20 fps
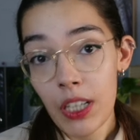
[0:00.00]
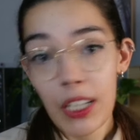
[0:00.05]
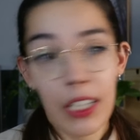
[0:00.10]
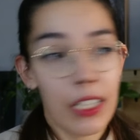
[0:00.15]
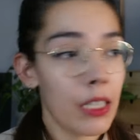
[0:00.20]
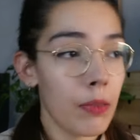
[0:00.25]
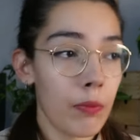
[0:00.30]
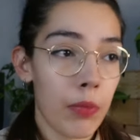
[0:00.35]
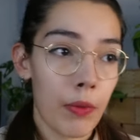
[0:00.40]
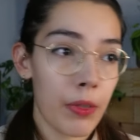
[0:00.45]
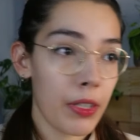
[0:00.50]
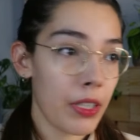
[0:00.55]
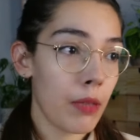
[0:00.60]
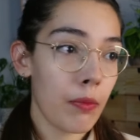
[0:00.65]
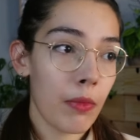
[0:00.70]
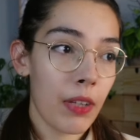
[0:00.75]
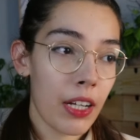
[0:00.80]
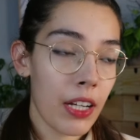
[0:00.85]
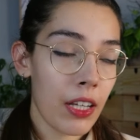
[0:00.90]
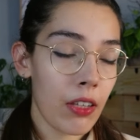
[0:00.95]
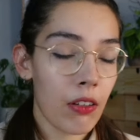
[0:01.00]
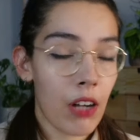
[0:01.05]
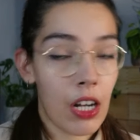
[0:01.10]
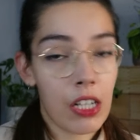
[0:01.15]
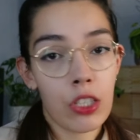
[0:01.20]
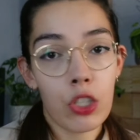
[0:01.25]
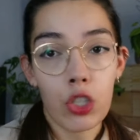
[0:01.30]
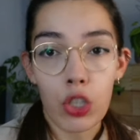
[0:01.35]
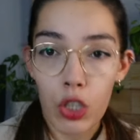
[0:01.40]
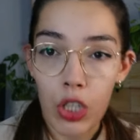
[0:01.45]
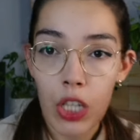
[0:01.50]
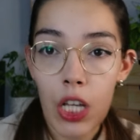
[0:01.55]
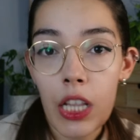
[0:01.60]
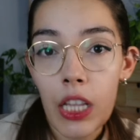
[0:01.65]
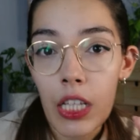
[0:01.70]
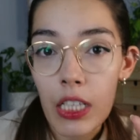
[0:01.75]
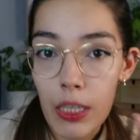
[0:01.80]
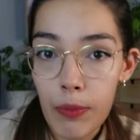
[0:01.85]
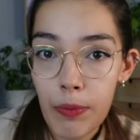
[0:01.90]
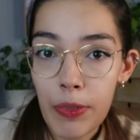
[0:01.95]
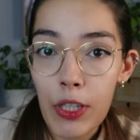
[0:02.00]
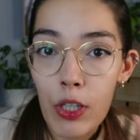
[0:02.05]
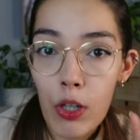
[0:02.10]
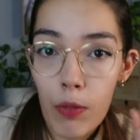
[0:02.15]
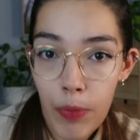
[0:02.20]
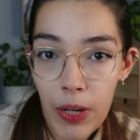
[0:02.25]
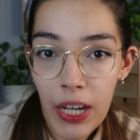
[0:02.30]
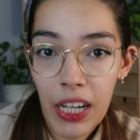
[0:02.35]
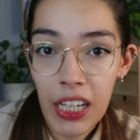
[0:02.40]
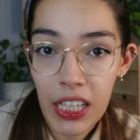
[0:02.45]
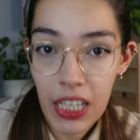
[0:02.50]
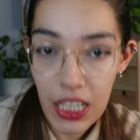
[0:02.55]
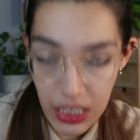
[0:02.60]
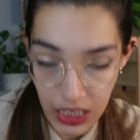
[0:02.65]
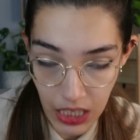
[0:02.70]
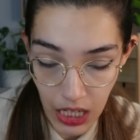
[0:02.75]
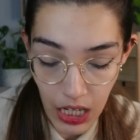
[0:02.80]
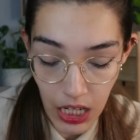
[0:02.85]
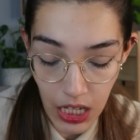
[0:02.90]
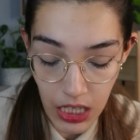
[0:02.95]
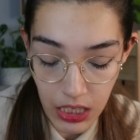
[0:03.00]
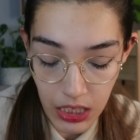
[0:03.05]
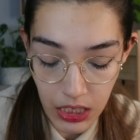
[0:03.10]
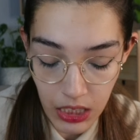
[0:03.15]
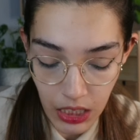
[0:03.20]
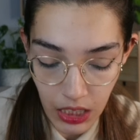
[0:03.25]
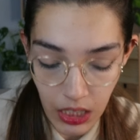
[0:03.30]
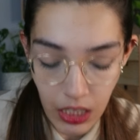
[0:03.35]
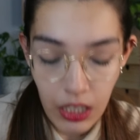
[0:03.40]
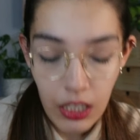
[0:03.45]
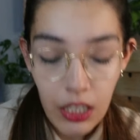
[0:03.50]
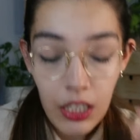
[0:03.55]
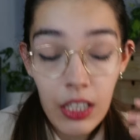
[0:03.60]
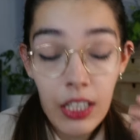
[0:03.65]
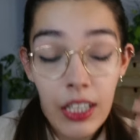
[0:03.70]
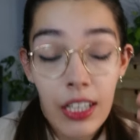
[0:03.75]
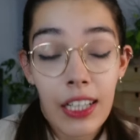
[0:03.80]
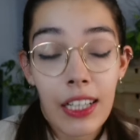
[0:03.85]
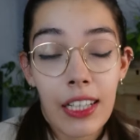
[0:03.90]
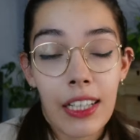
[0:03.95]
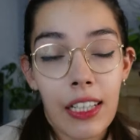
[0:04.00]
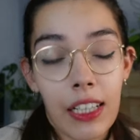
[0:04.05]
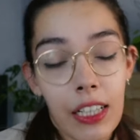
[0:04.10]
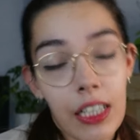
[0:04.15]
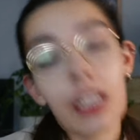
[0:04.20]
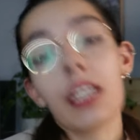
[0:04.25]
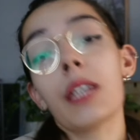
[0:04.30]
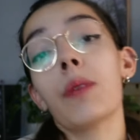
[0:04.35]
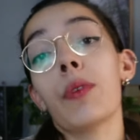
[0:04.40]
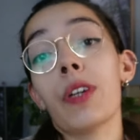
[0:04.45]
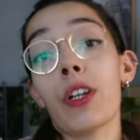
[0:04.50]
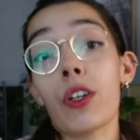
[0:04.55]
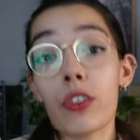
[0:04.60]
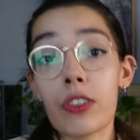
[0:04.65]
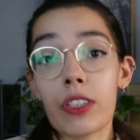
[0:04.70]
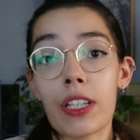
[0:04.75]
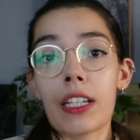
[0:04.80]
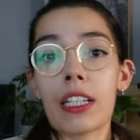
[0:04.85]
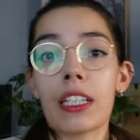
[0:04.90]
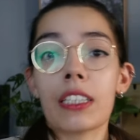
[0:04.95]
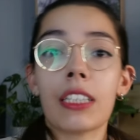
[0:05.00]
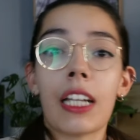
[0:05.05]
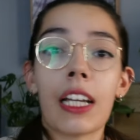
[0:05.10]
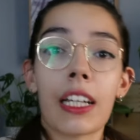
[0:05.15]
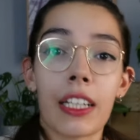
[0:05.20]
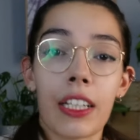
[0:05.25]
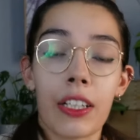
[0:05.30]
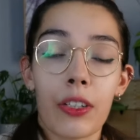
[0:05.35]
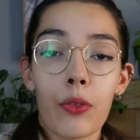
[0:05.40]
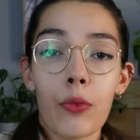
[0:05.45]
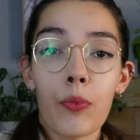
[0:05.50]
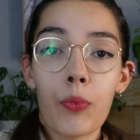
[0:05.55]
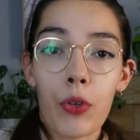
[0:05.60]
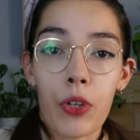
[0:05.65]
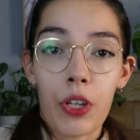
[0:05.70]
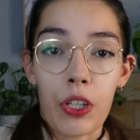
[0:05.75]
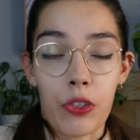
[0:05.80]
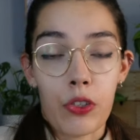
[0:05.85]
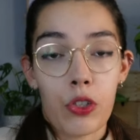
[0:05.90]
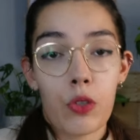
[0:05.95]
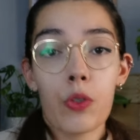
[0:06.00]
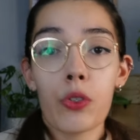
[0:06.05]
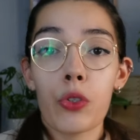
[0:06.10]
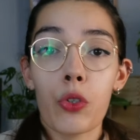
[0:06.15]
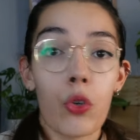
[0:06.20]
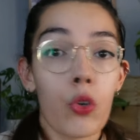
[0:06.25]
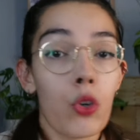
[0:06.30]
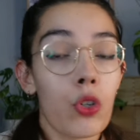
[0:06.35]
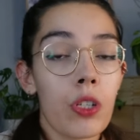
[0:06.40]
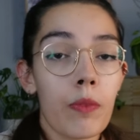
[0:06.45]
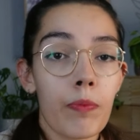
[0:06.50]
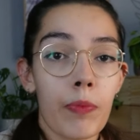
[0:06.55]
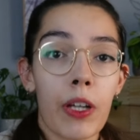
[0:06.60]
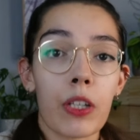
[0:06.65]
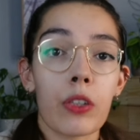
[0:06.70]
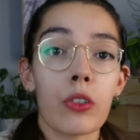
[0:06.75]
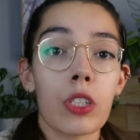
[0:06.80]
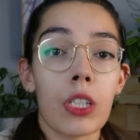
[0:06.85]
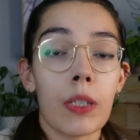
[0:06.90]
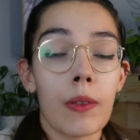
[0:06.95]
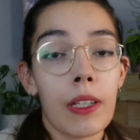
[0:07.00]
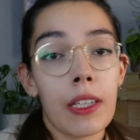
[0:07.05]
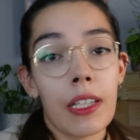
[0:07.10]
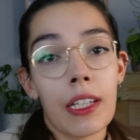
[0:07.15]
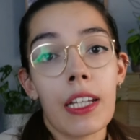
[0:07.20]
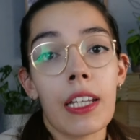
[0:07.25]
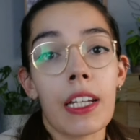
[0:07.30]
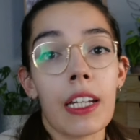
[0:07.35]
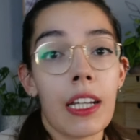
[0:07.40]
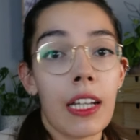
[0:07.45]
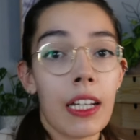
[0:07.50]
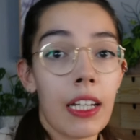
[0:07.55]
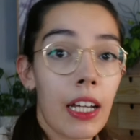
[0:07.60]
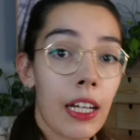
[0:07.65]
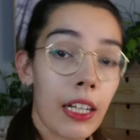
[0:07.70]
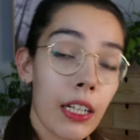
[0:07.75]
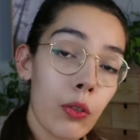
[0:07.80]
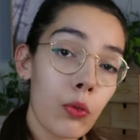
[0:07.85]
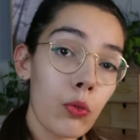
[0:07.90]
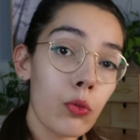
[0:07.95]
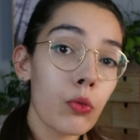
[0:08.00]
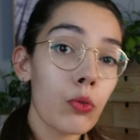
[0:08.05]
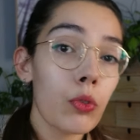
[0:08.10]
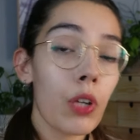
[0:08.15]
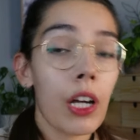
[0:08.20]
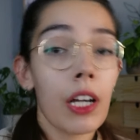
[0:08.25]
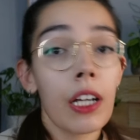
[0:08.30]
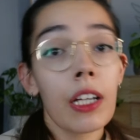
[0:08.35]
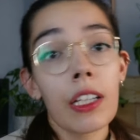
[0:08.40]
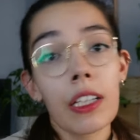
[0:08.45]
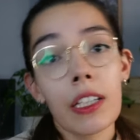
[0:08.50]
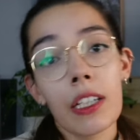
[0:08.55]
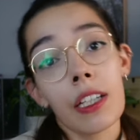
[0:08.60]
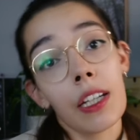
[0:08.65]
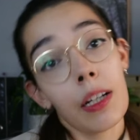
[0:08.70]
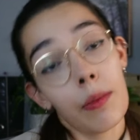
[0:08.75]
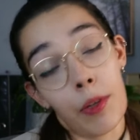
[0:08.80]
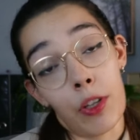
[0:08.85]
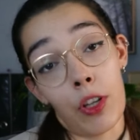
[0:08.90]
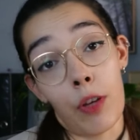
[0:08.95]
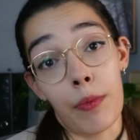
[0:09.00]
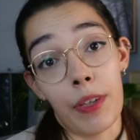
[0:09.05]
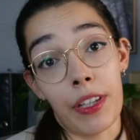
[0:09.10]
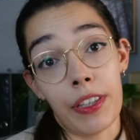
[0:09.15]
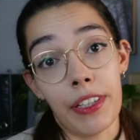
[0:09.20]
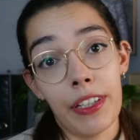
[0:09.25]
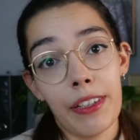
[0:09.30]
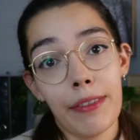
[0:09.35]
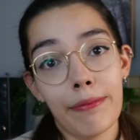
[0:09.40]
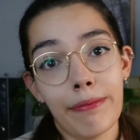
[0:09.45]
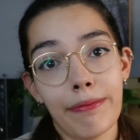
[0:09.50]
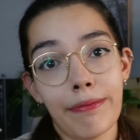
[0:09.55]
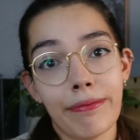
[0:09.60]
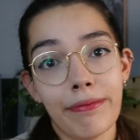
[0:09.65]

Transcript: Simplemente me he leído las doscientas y pico páginas de la ley y voy a contarlas aquí un poquito, sobre todo los impactos que va a tener en la agricultura y en el medio ambiente.